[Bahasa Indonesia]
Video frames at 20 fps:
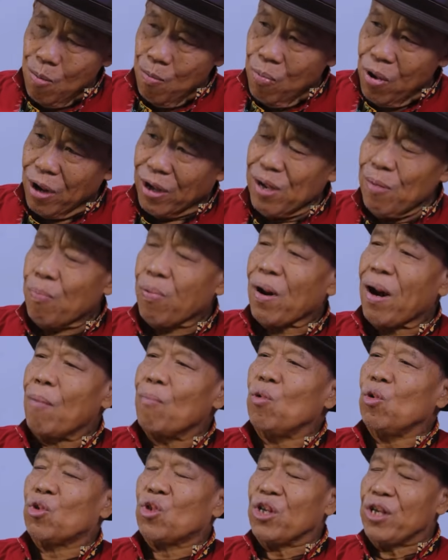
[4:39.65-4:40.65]
Bagi
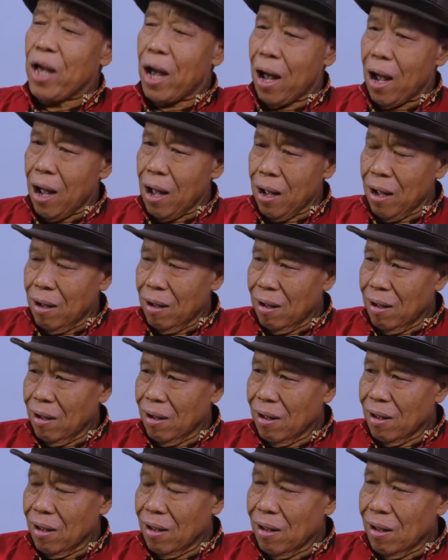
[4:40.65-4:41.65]
Pramudia,
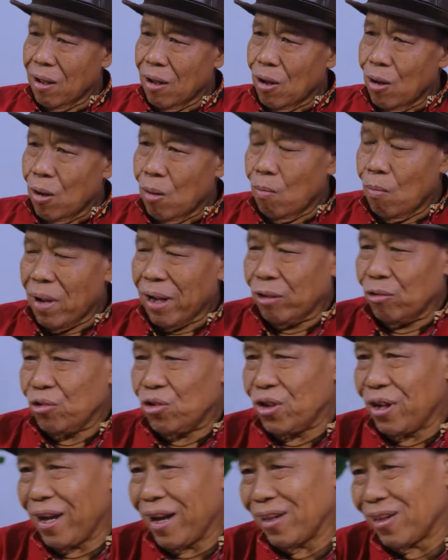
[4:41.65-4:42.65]

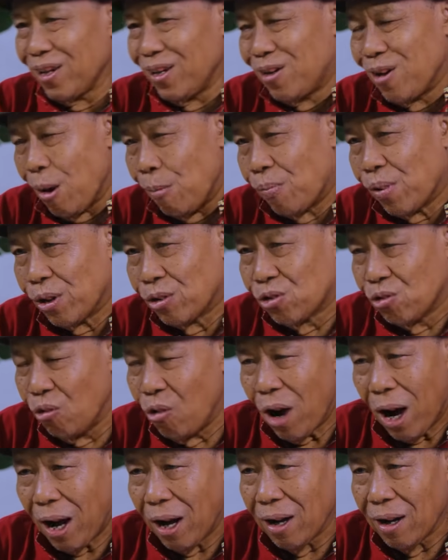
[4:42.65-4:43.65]
manusia yang tidak
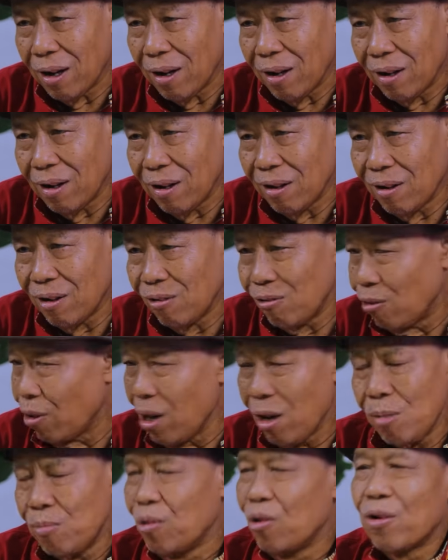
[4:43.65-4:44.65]
berjuang,
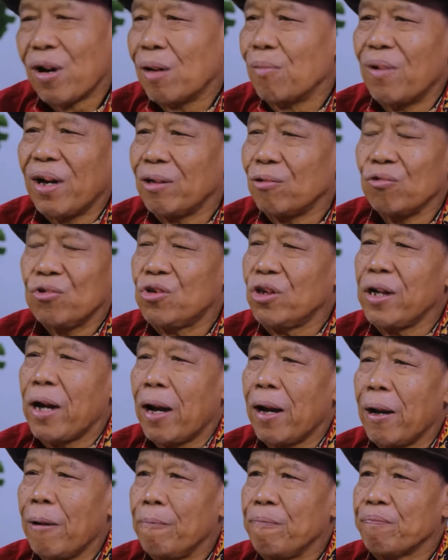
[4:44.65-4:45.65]
wah bukan
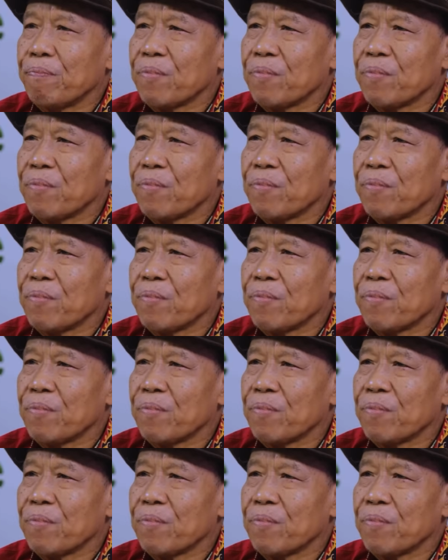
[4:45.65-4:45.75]
manusia.